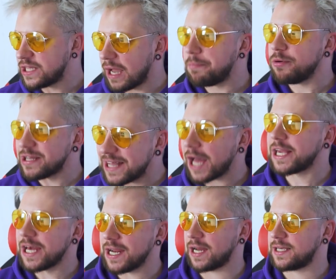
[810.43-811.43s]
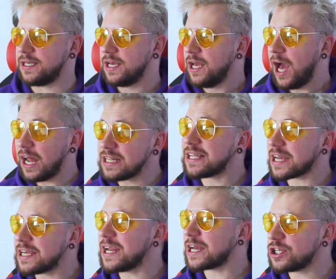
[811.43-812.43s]
i tam były takie raki, ale
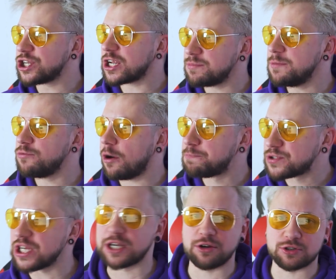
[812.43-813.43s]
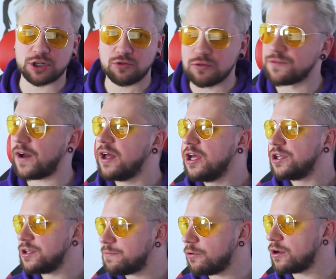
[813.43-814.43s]
takie raki, że aż mi było przykro, że kurwa
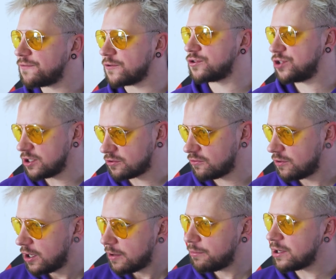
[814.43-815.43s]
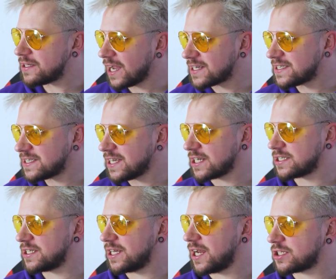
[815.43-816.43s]
nie było ich w odcinku. Były tak straszne te